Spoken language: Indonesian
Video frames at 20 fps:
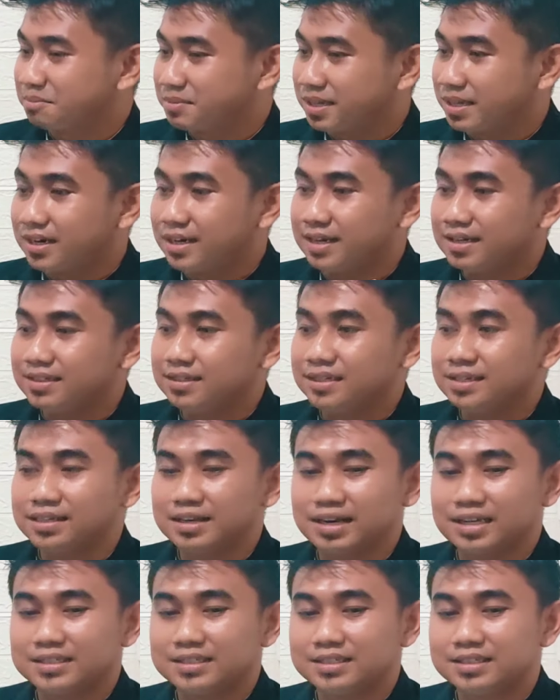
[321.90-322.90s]
Misalkan
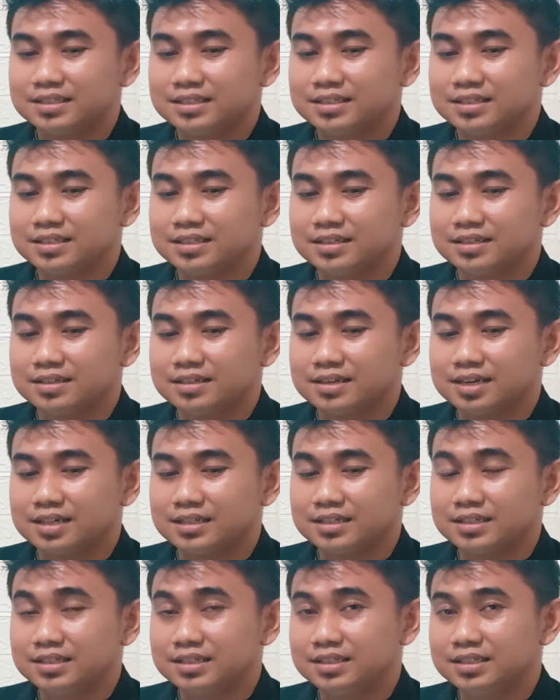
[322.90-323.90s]
generasi
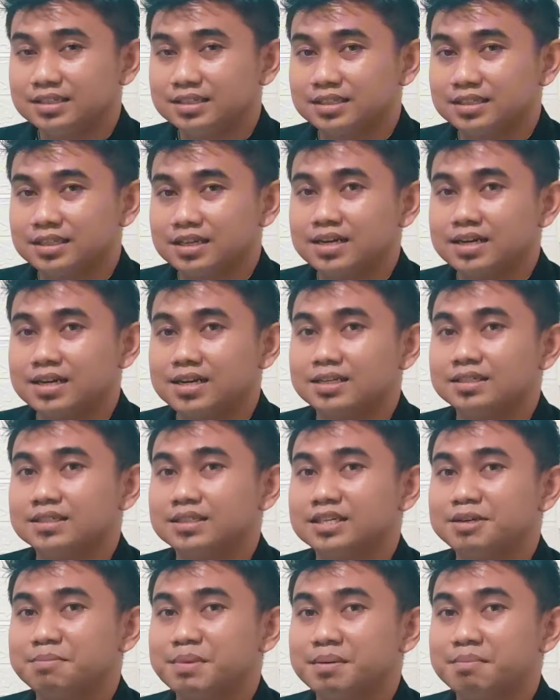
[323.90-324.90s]
generasi ini ketiga
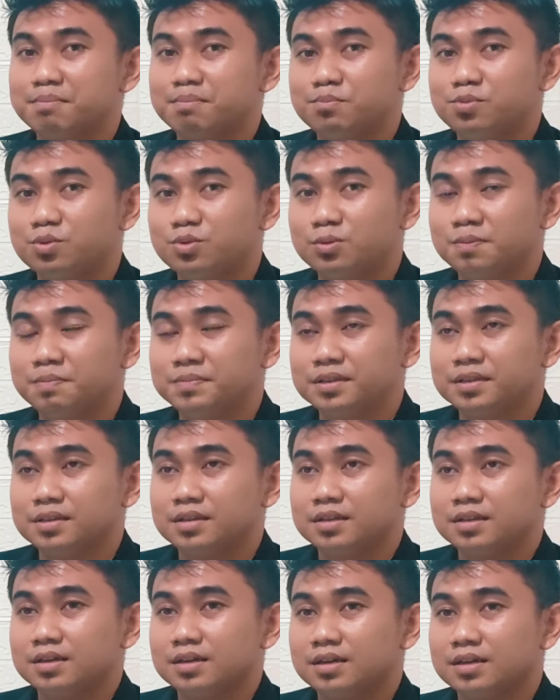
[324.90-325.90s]
generasi ini mampu
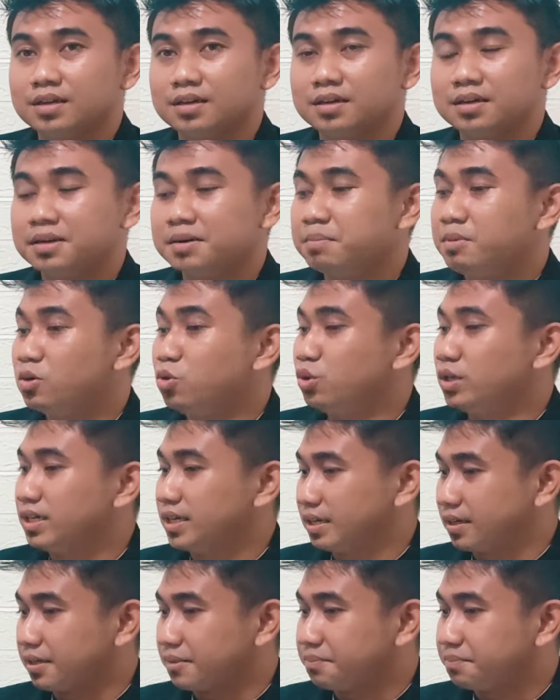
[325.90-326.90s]
uh,
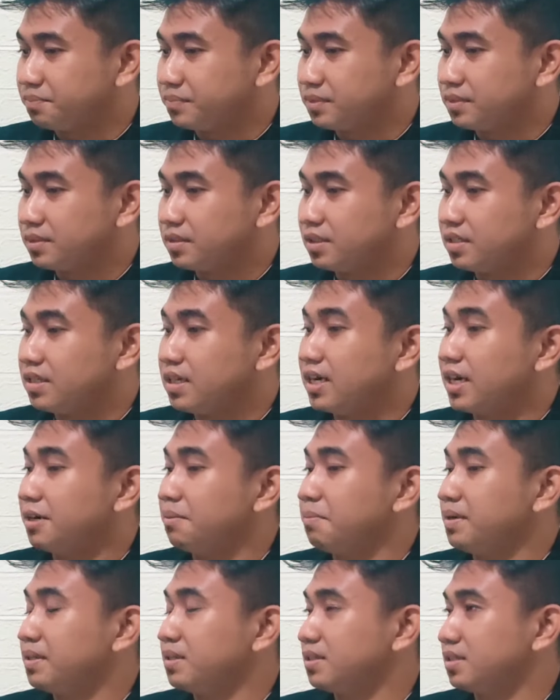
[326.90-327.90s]
mengukir
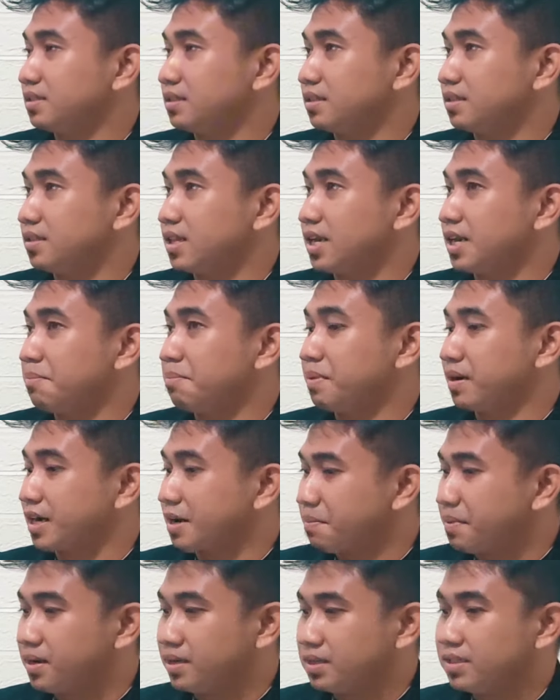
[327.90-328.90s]
sejarah emas dalam
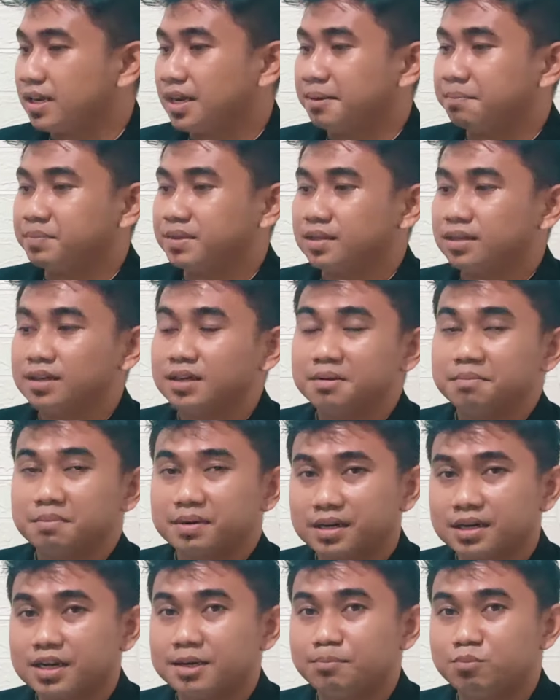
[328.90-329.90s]
peradaban Islam.
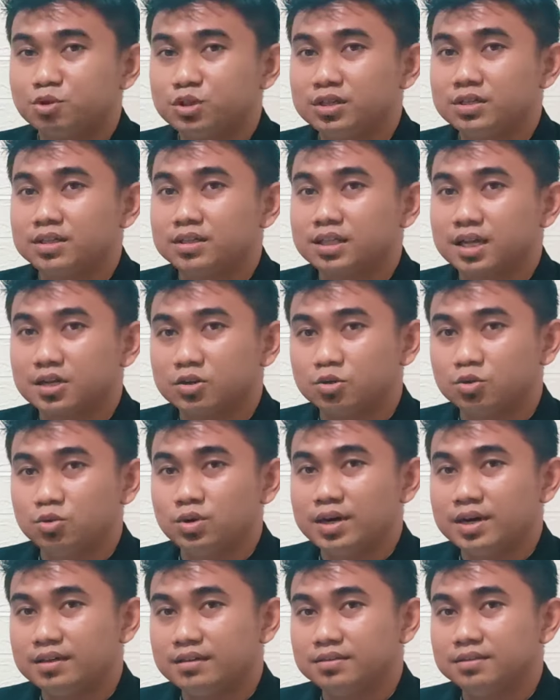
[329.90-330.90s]
Mereka punya
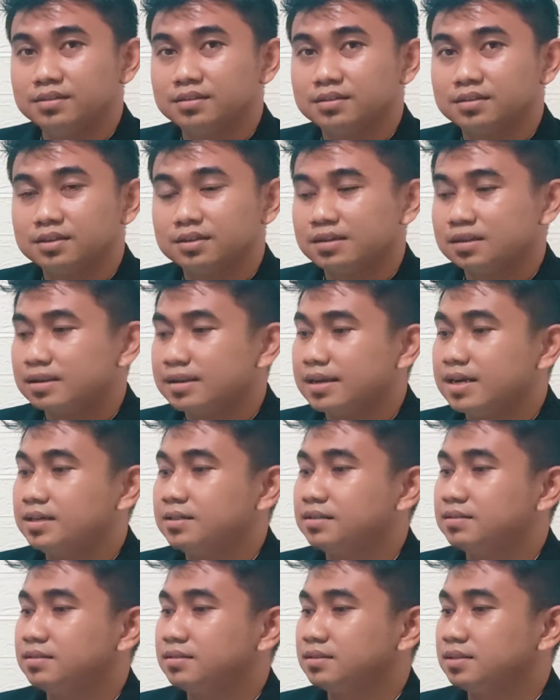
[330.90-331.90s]
ketangguhan
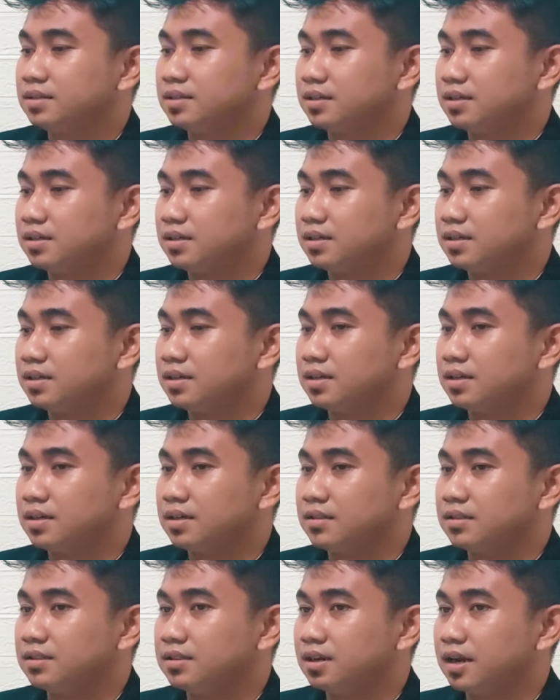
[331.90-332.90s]
dan
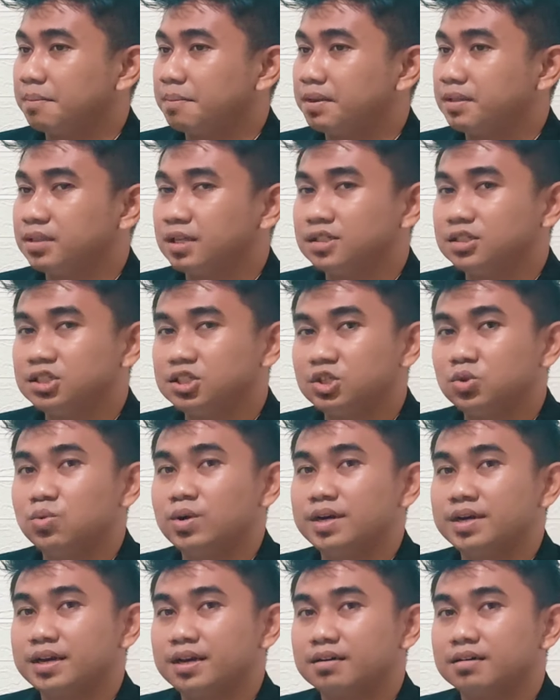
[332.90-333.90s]
uh, apa dan
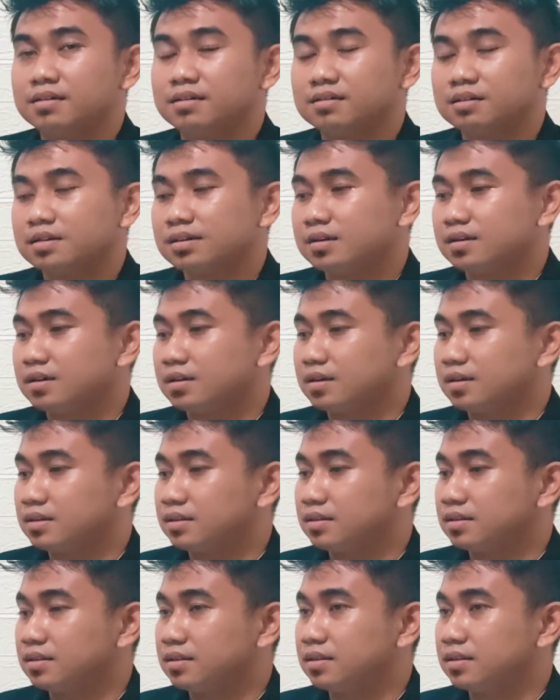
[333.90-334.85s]
jiwa yang uh,